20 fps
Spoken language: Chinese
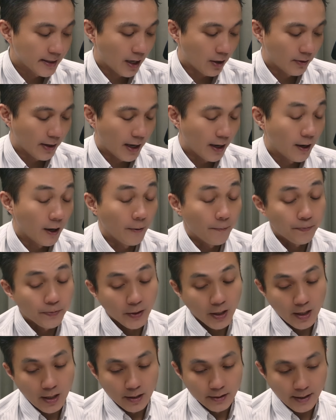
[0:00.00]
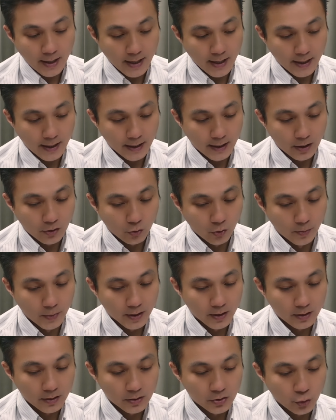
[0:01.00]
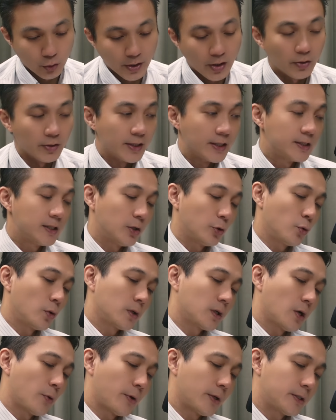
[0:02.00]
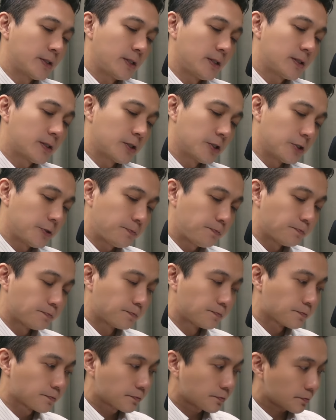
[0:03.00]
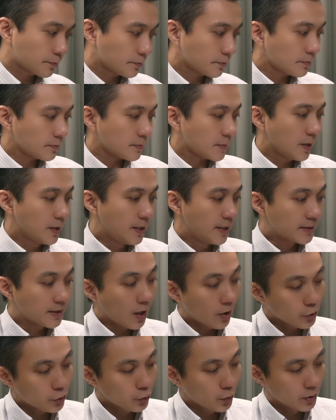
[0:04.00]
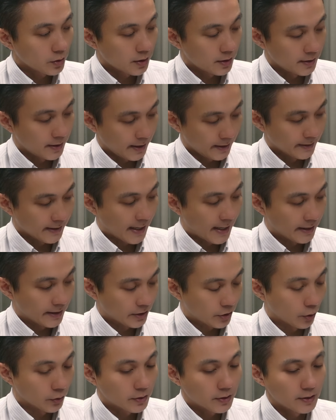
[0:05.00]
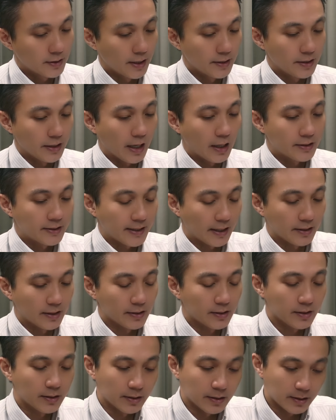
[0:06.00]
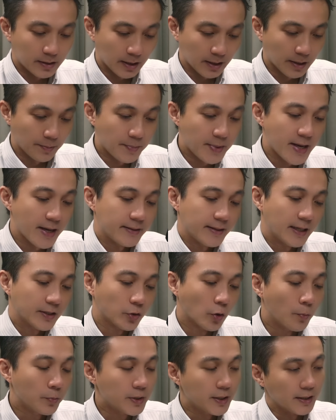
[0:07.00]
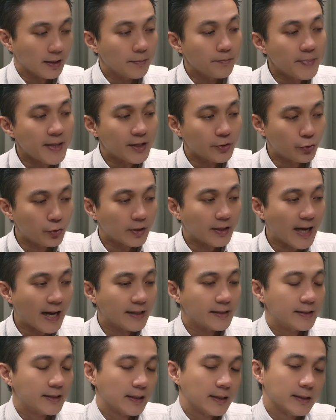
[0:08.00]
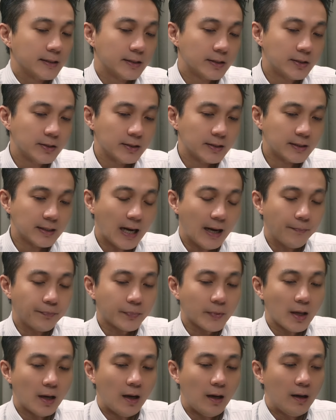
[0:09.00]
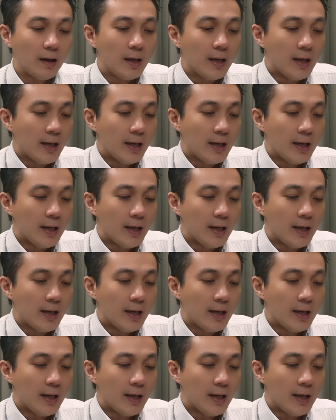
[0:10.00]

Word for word: 扰了哦。那我们昨天有提醒过各位，其实。你操作的人呐，你投资人，你要想的是整个面呐，从整个面去看整个市场。好，